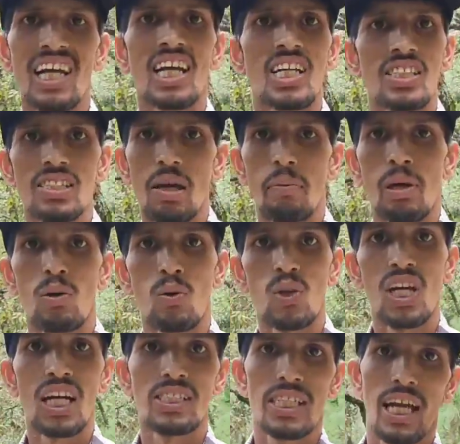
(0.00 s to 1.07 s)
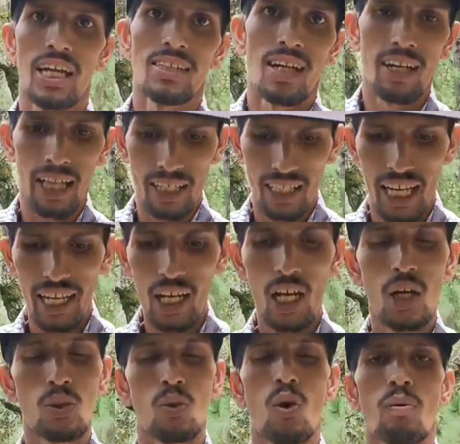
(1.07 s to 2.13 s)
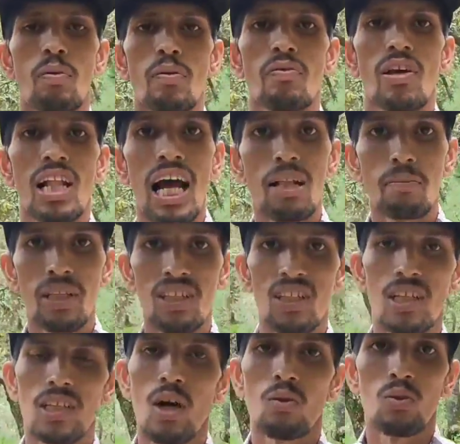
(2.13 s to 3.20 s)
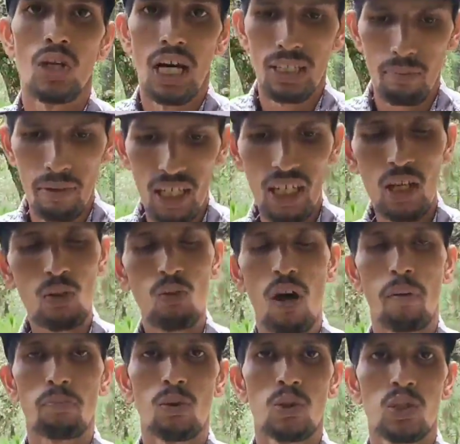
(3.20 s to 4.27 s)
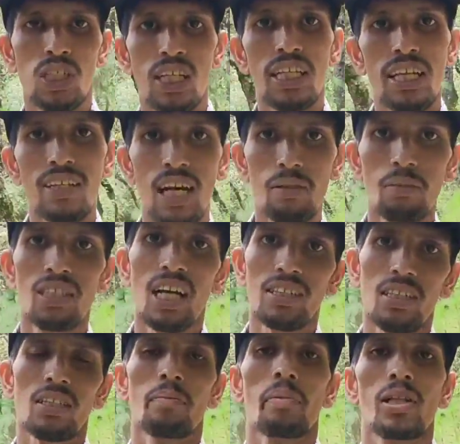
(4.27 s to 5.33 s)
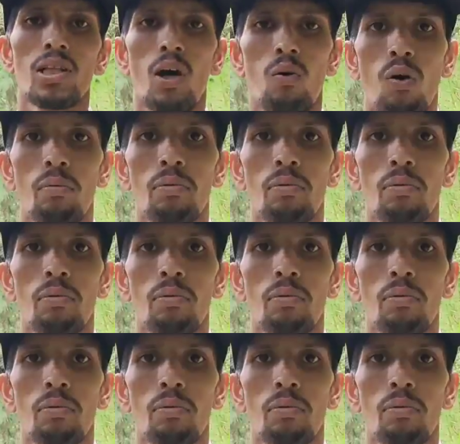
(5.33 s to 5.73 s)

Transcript: समय हो गया छः साढ़े छः तो अभी फ़िलहाल मैं निकलता हूँ घर में तो आपको सीधे घर में जा कर के मिलता हूँ आप